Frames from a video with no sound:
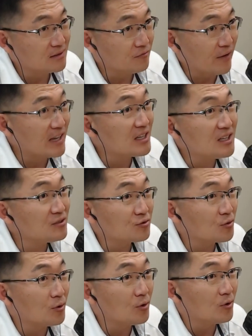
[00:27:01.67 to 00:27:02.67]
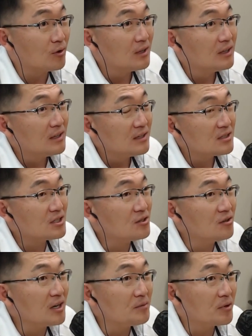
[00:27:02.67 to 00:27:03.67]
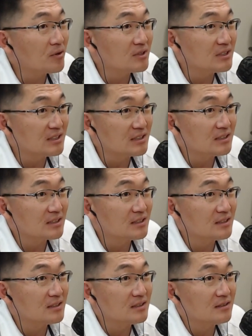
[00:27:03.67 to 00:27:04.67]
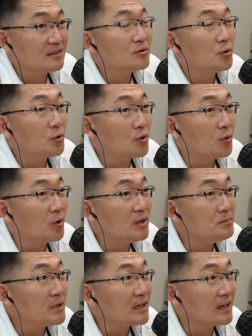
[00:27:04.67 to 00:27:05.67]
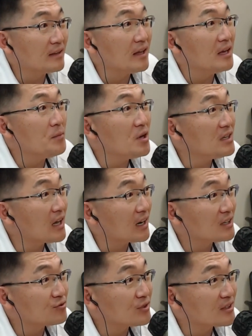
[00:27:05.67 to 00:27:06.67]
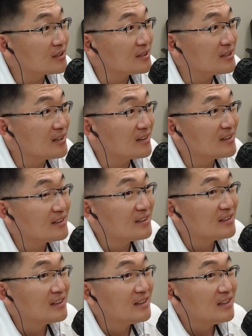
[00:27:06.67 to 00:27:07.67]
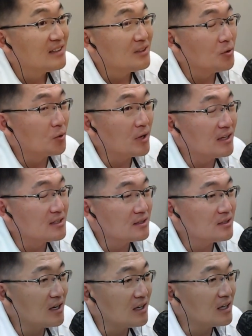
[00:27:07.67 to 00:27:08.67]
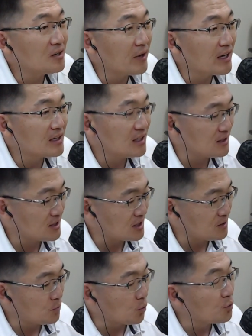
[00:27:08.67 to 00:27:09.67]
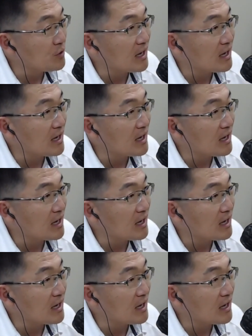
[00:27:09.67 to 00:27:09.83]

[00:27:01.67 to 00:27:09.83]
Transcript: 랭킹으로 네. 7월에 벌어지는 그 도쿄 올림픽에 4명이 나갈 수 있거든요. 아. 요게 이제 세계 랭킹 15위